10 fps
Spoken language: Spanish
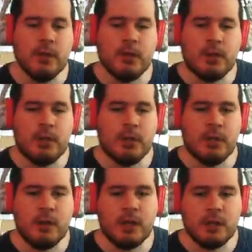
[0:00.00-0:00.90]
Y tiene
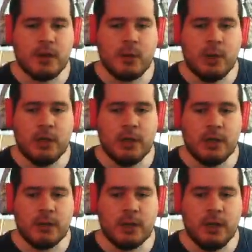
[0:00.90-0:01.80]
una linda cuenta,
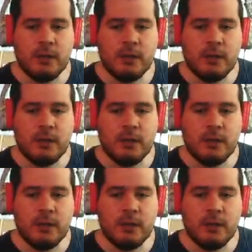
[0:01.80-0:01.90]
ok.